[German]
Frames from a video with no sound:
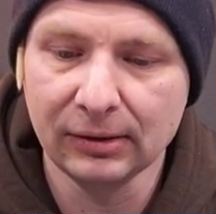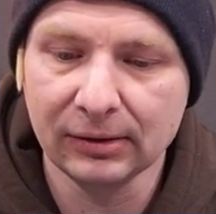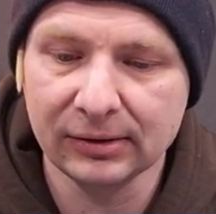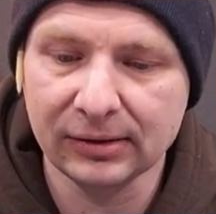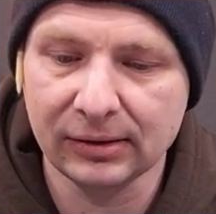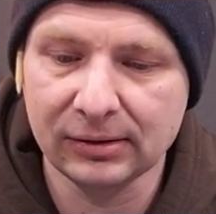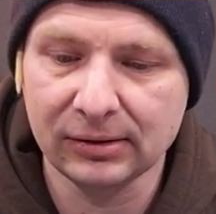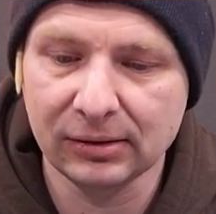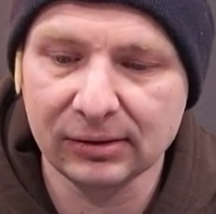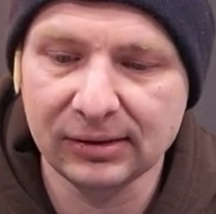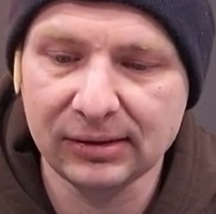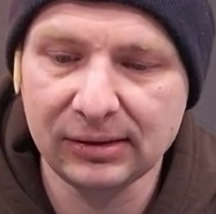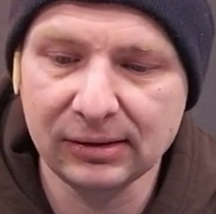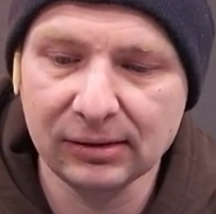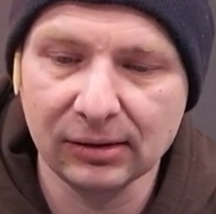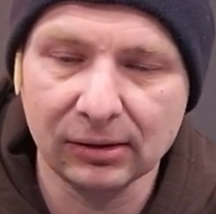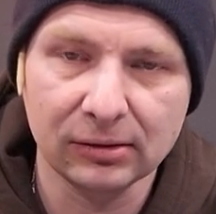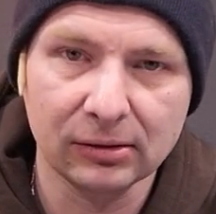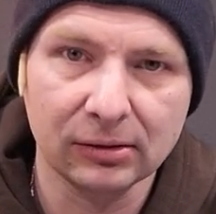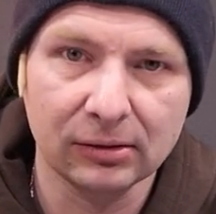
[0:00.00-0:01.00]
Das heißt, ihr
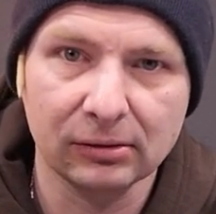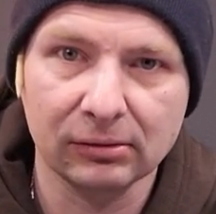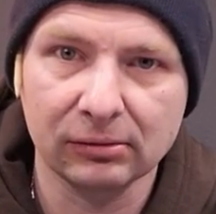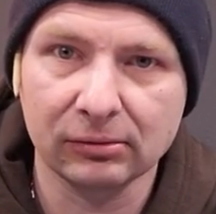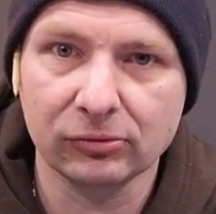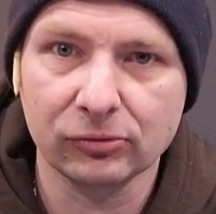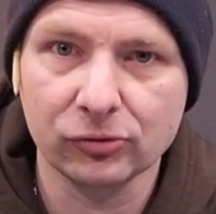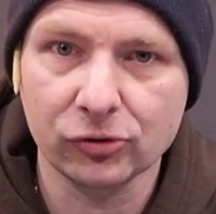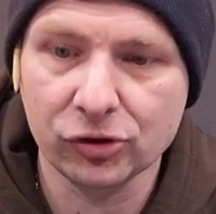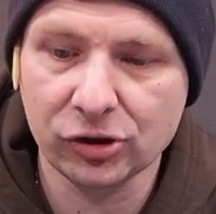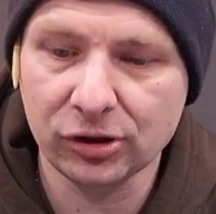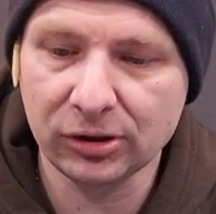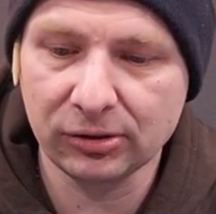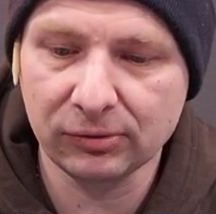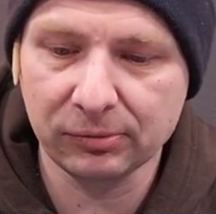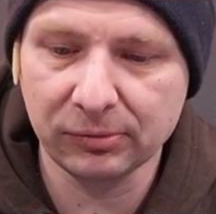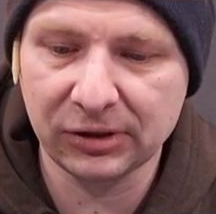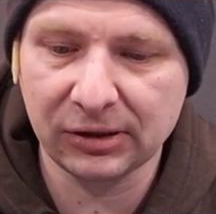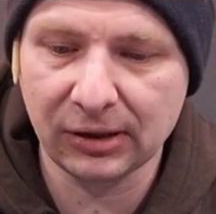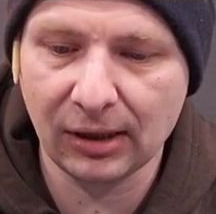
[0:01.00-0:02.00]
zieht da eine
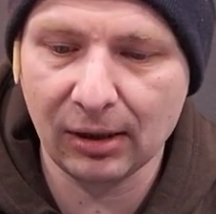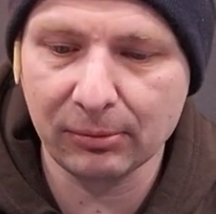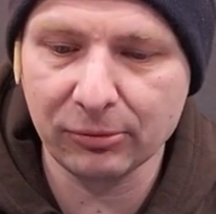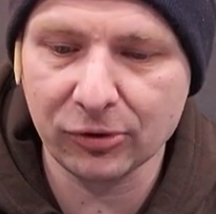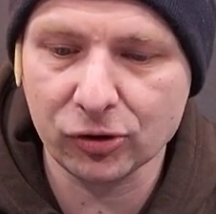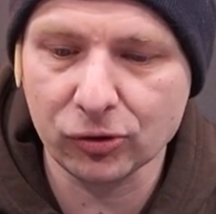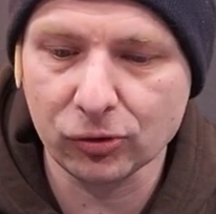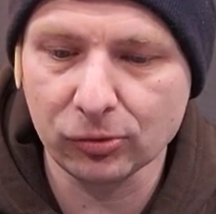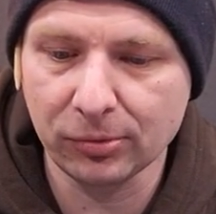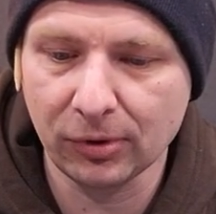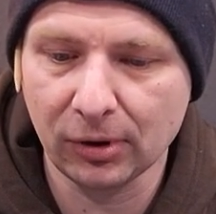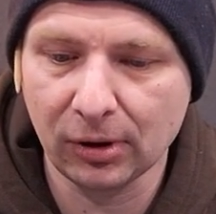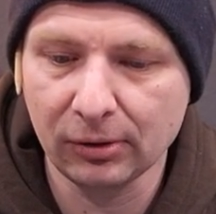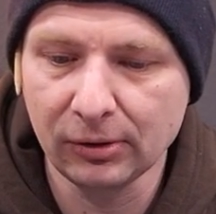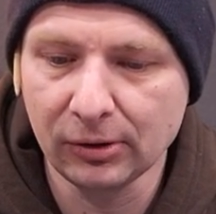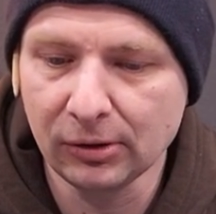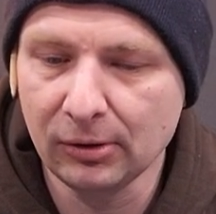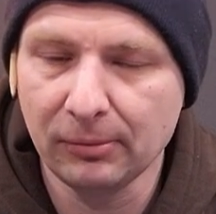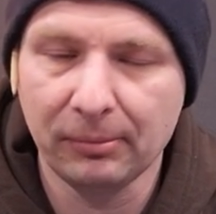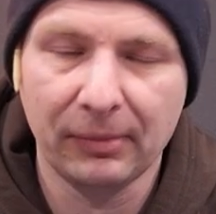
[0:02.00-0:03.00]
Schicht mit der Airbrush rüber,
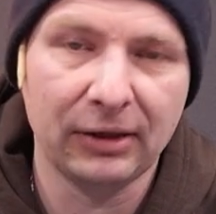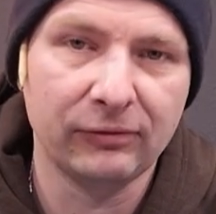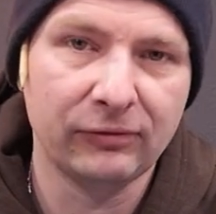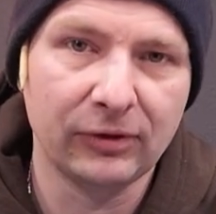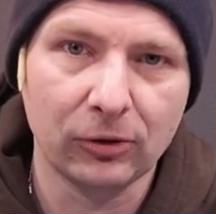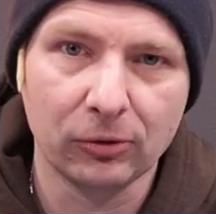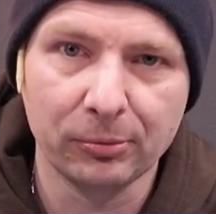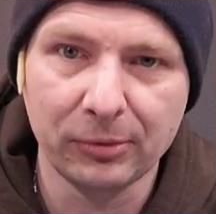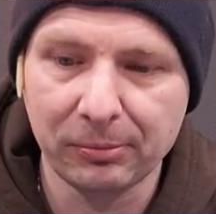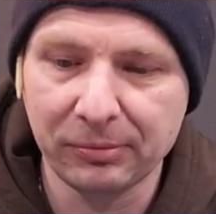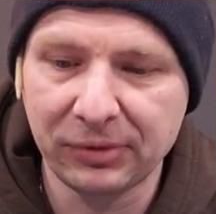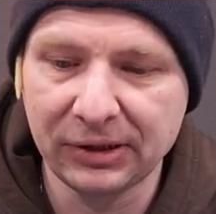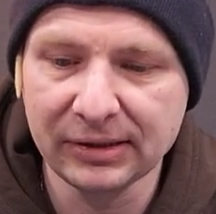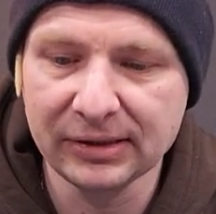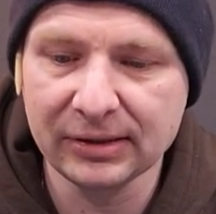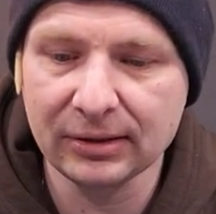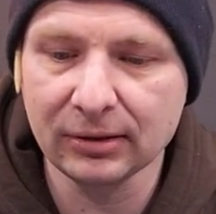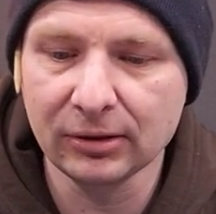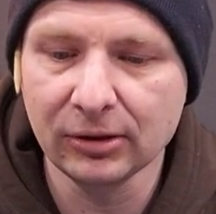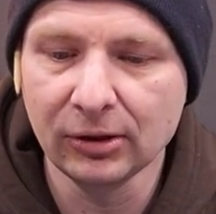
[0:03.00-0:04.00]
meinetwegen auch mit dem
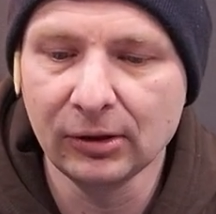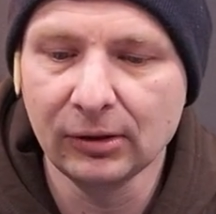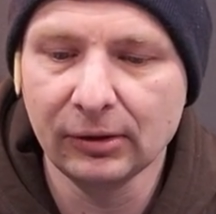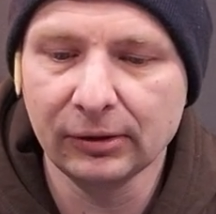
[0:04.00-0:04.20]
Pinsel.